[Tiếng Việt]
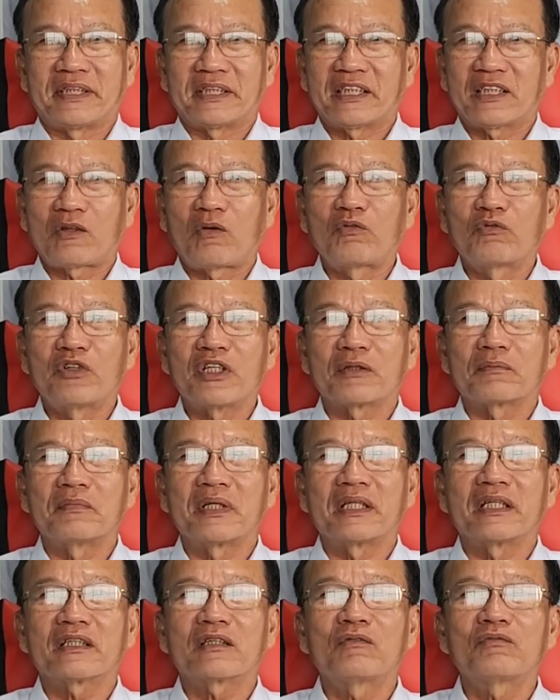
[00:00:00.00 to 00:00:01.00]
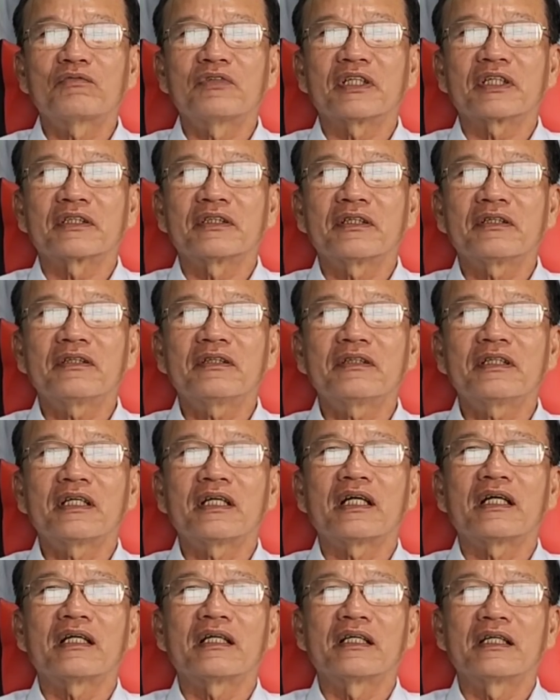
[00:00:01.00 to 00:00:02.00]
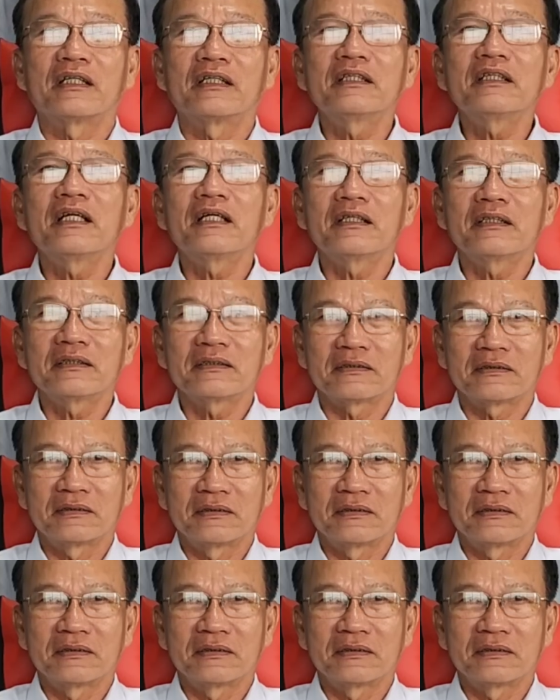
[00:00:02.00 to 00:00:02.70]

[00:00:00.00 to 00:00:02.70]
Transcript: những cái công việc mình là công việc nó là lớn hơn